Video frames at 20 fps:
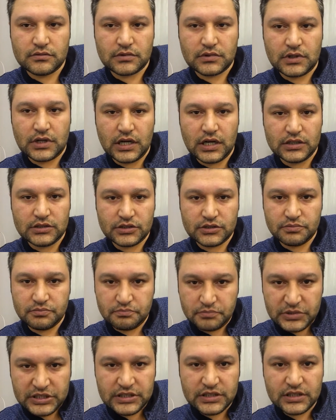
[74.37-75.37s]
kaç
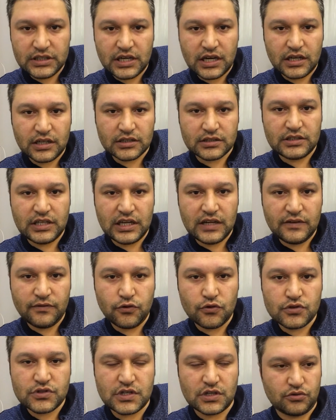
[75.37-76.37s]
bin liralık
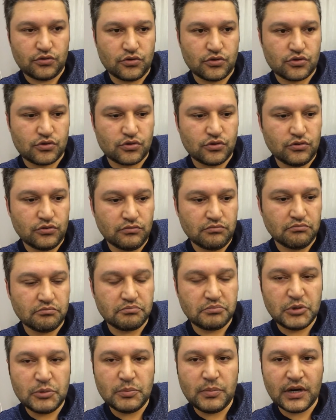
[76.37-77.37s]
telefon satıyorsun.
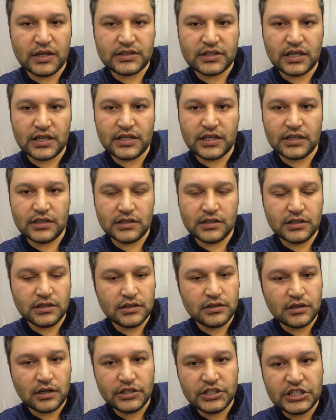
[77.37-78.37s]
Bir bataryayı
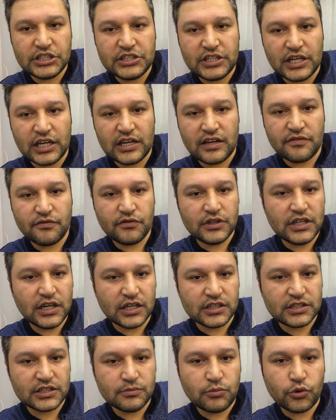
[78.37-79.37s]
ya iki tane vida
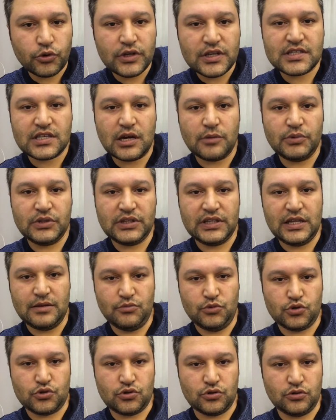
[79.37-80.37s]
atıp oraya
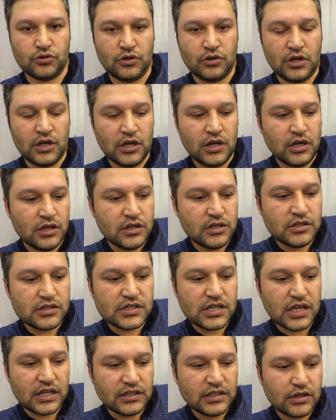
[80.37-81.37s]
sabitlemiyorsun.
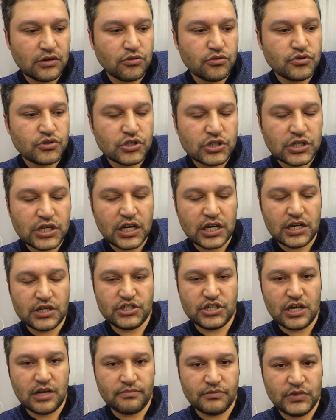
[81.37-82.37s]
İnsanlar onu
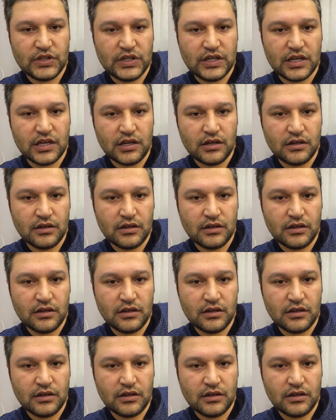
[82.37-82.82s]
çıkaracağım diye